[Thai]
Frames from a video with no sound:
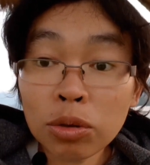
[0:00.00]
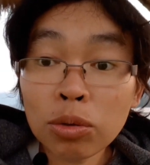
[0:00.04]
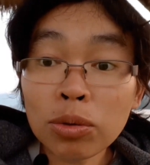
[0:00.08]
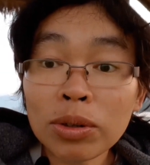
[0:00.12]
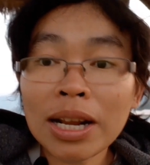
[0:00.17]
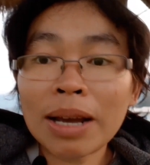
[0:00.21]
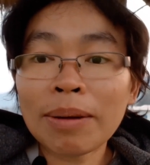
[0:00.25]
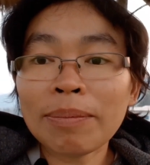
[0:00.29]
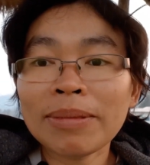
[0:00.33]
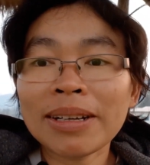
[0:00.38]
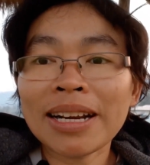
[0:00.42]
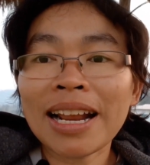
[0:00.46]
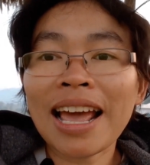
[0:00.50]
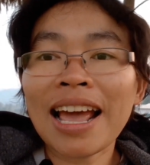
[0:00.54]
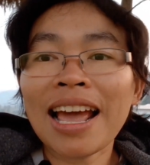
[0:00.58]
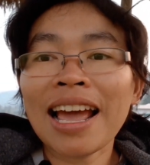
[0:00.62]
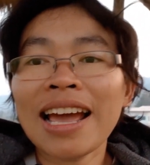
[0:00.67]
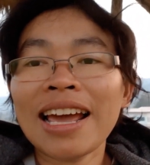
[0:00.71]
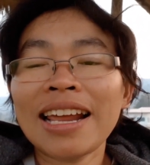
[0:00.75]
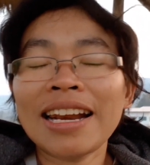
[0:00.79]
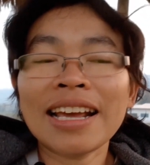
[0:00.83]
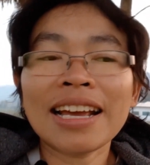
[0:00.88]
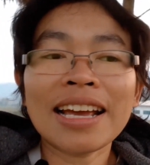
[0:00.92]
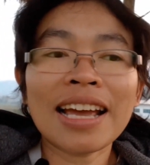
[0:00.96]
ดูทำนา
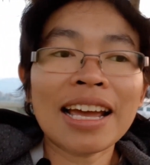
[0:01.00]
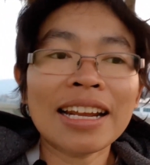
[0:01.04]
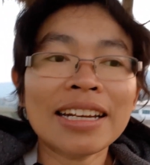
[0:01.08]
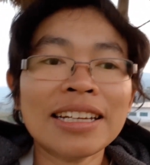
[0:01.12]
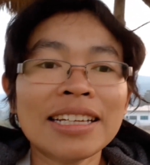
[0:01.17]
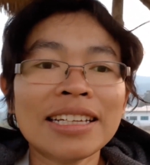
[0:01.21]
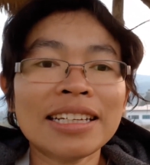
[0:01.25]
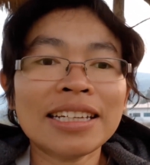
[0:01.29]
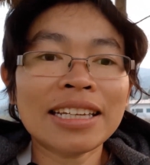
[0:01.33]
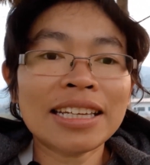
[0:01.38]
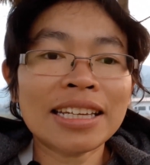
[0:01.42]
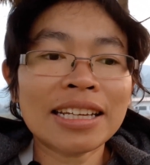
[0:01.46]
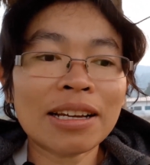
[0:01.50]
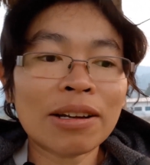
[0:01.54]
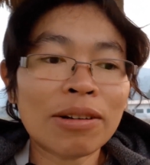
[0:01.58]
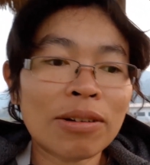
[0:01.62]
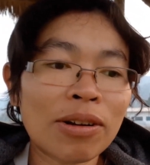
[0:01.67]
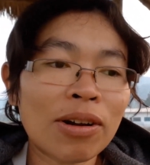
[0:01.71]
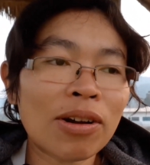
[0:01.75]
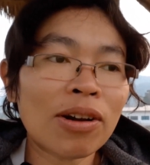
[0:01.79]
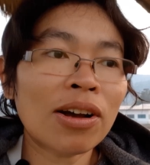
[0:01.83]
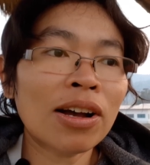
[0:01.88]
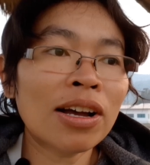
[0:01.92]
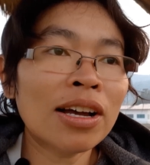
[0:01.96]
นะคะ ที่นี่เขา
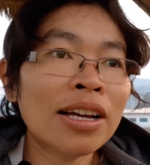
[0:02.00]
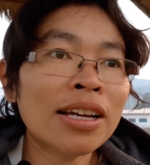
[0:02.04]
ก็